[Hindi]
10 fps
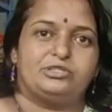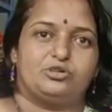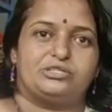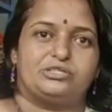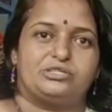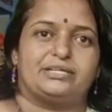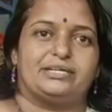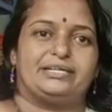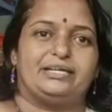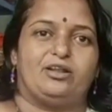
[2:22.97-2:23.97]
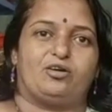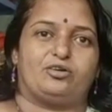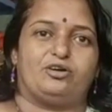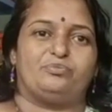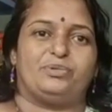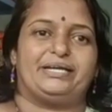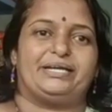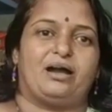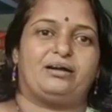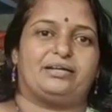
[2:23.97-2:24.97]
सोच सके कि लॉकडाउन में
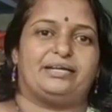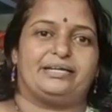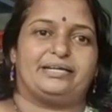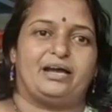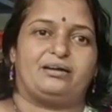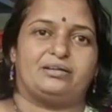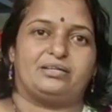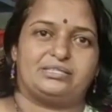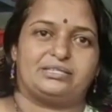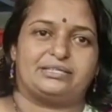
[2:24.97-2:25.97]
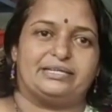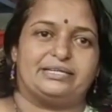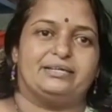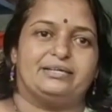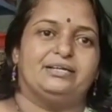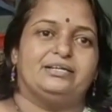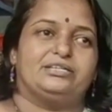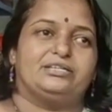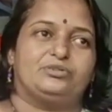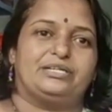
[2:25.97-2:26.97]
क्या करेंगे क्या कर सकते हैं
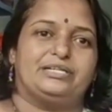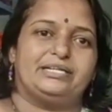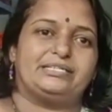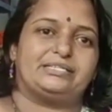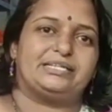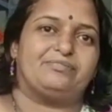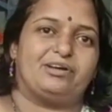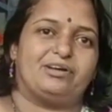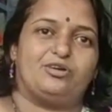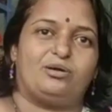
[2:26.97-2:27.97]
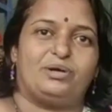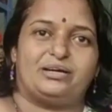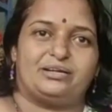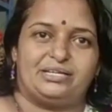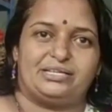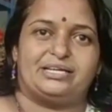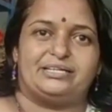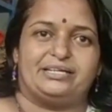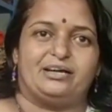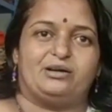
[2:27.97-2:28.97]
क्योंकि देश सेवा तो हमें करनी
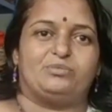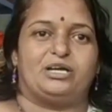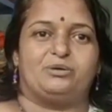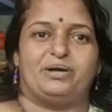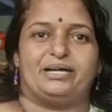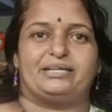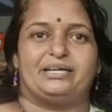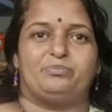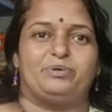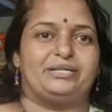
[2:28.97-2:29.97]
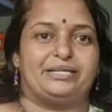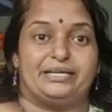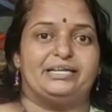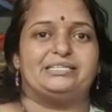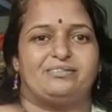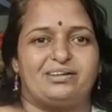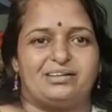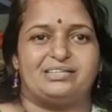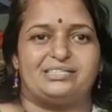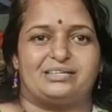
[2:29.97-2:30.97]
चाहिए हम घर बैठ के भी देश सेवा
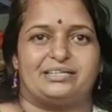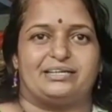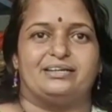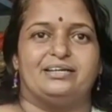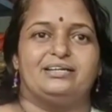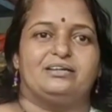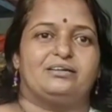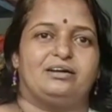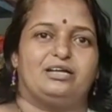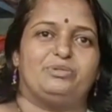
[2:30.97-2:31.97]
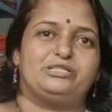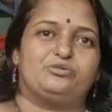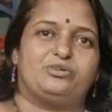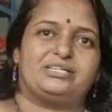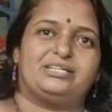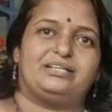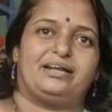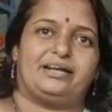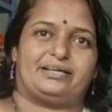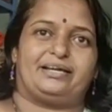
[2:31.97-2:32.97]
कर सकते हैं घर में सुरक्षित
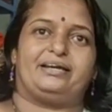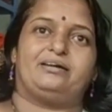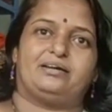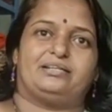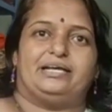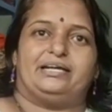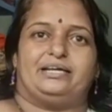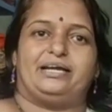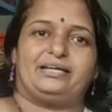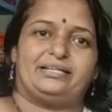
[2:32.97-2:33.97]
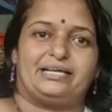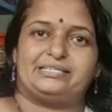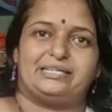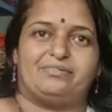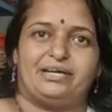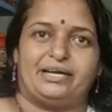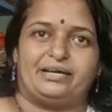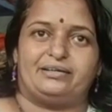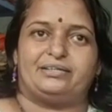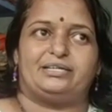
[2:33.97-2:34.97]
रह के घर दे, एक देश सेवा ही
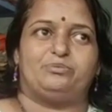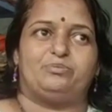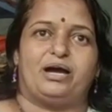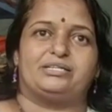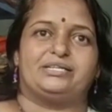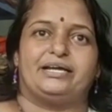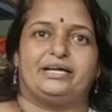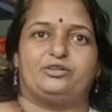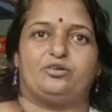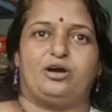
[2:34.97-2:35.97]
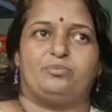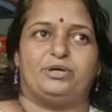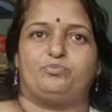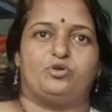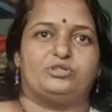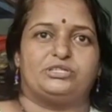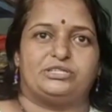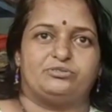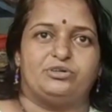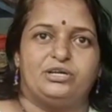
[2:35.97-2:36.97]
है कि बाहर जाएंगे तो हमें
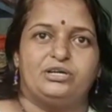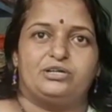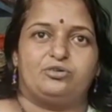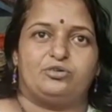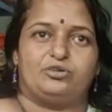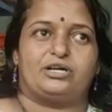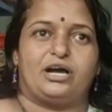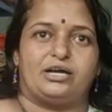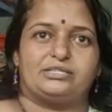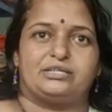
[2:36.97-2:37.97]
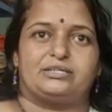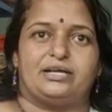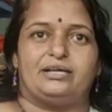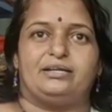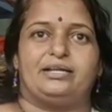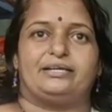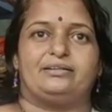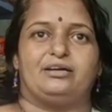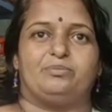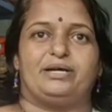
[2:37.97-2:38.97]
पॉजिटिव कोरोना का आ सकता है
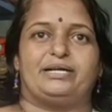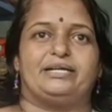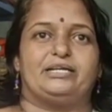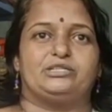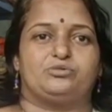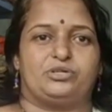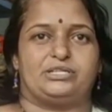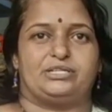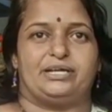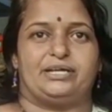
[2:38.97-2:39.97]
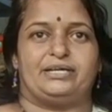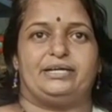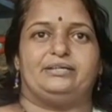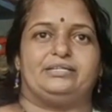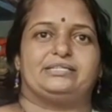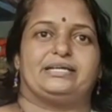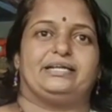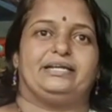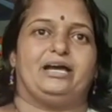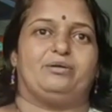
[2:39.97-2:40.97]
लेकिन घर बैठेंगे सुरक्षित रहेंगे
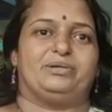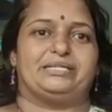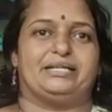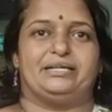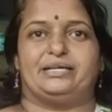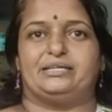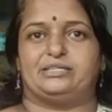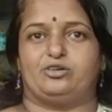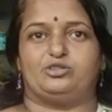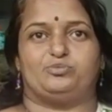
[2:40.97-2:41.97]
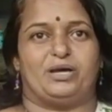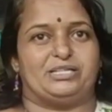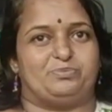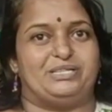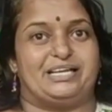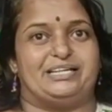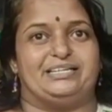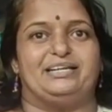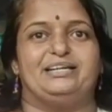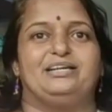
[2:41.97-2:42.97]
इसके लिए हमें सैनिटाइजर और मास्क भी
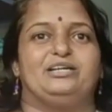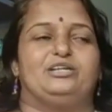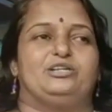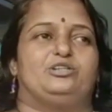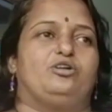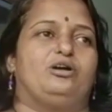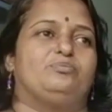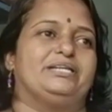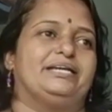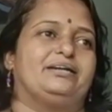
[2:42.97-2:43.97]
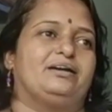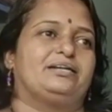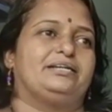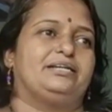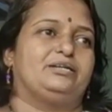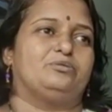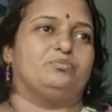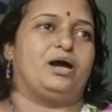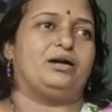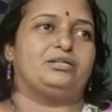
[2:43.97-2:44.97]
चाहिए तो हमने देखा कि
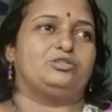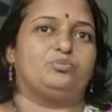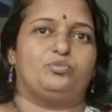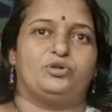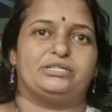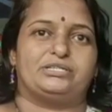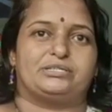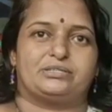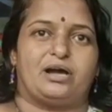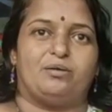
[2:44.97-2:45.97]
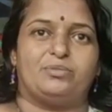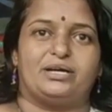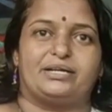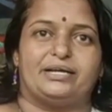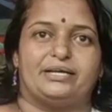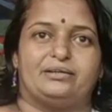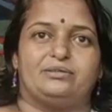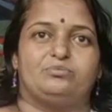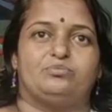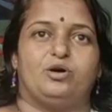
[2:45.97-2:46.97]
बाहर जो पुलिस काम कर रहे
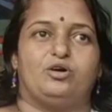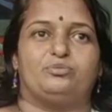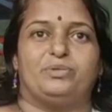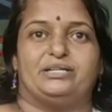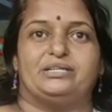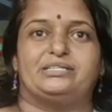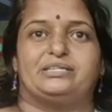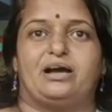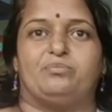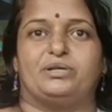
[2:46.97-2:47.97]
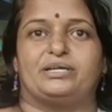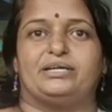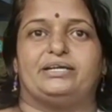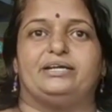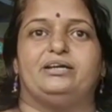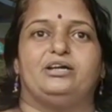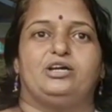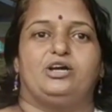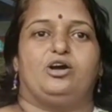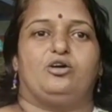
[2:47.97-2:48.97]
हैं बहुत मेहनत से काम कर रहे
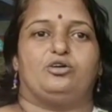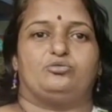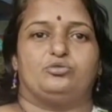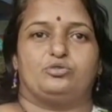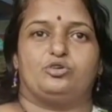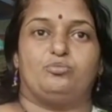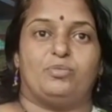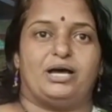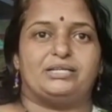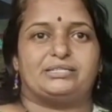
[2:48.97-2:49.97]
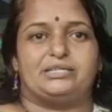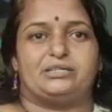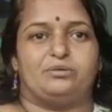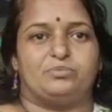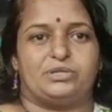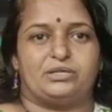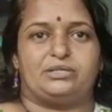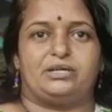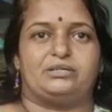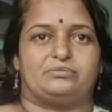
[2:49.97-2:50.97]
और उनको मास्क की
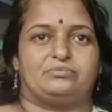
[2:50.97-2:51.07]
कमतरता